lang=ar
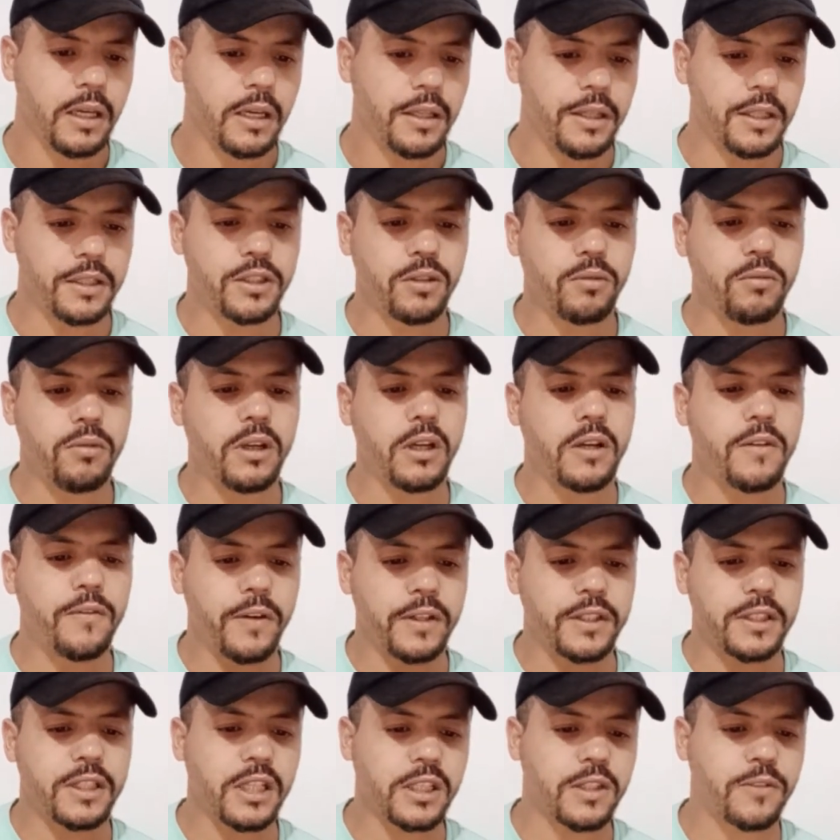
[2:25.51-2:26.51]
تيقول لك
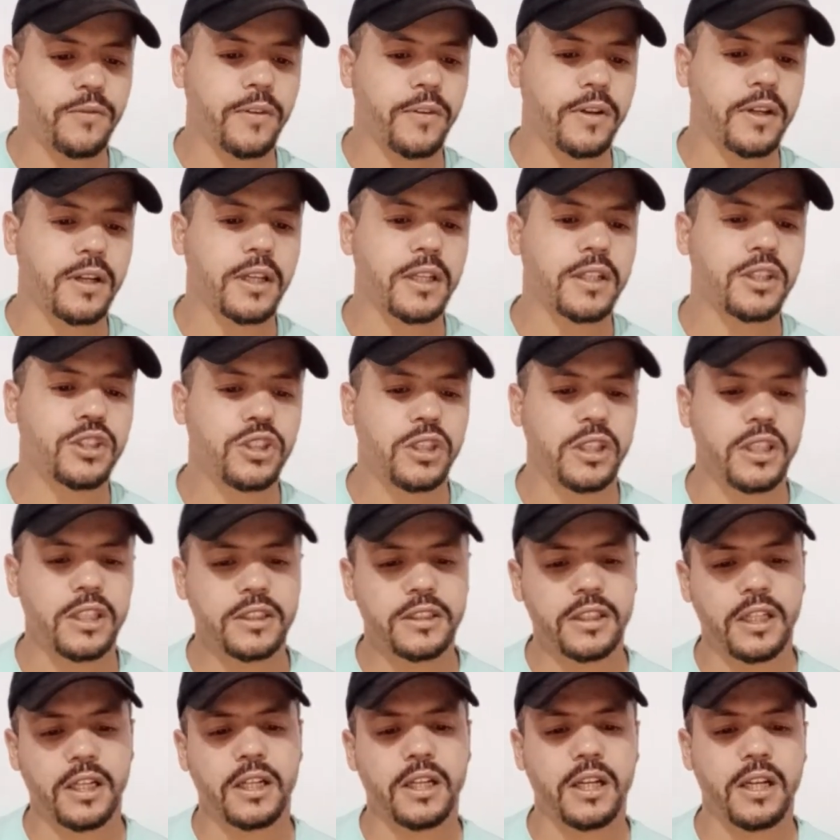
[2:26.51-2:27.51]
فاش كتفكر تشري
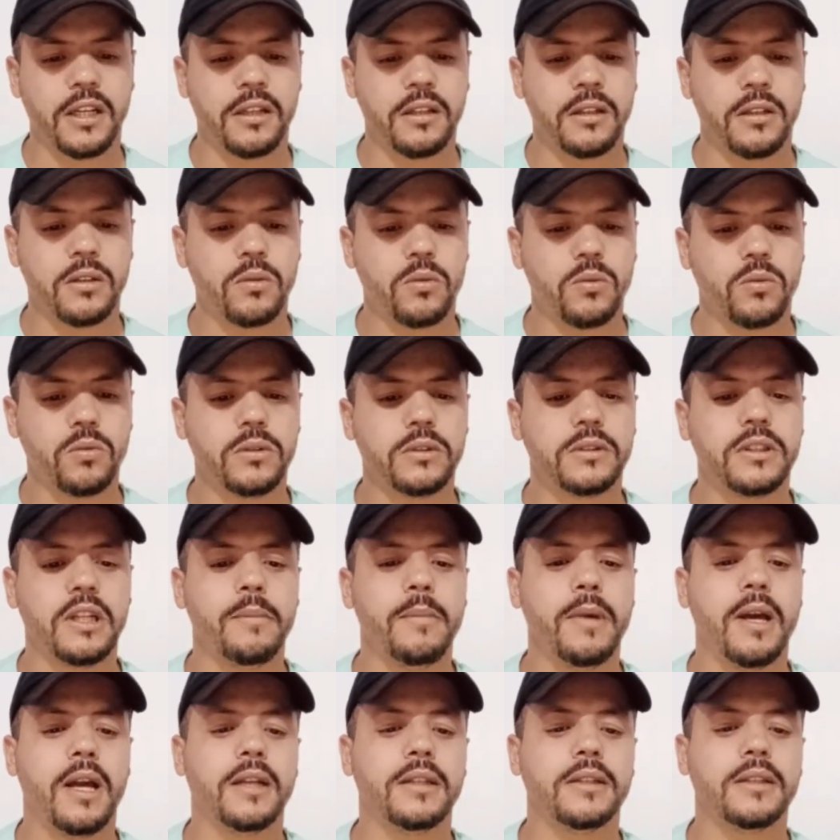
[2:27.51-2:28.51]
سكن وانت
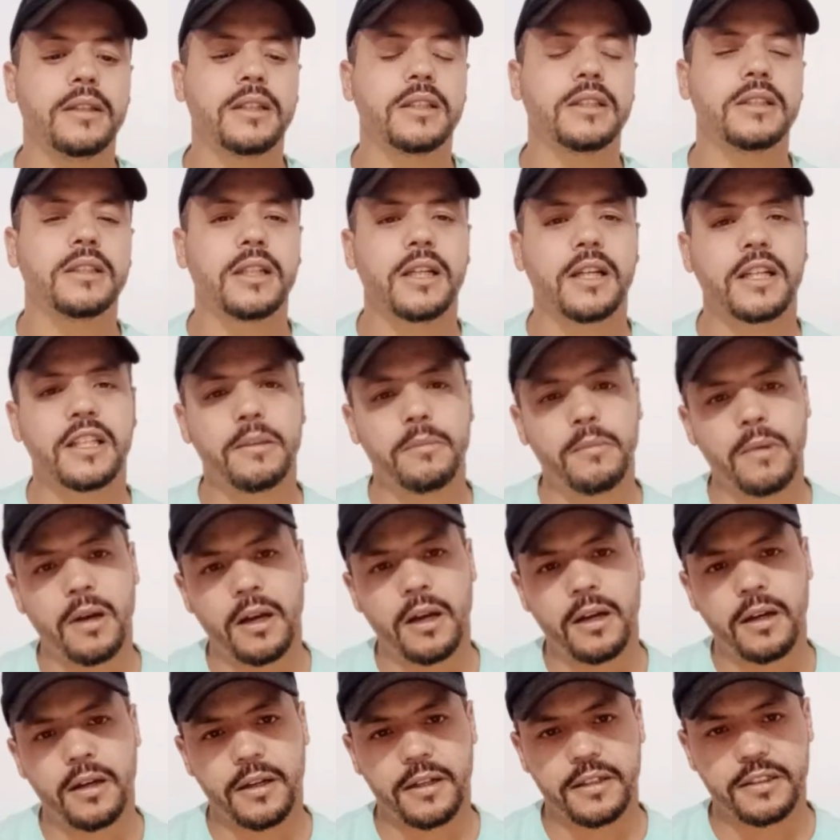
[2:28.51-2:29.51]
ما عندكش شي خدمه
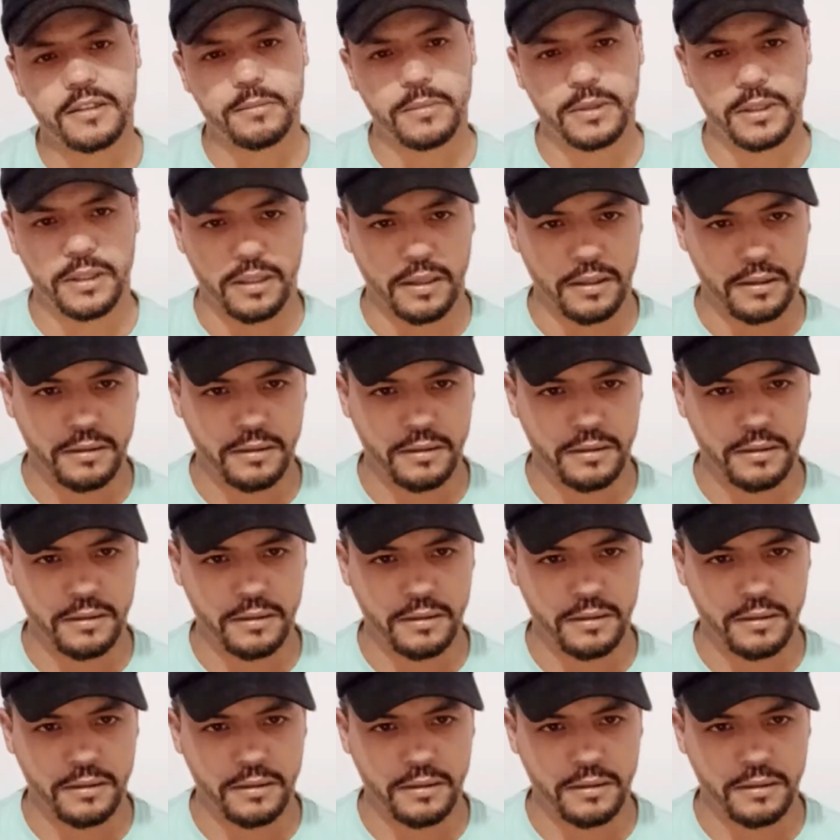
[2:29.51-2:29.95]
رسميه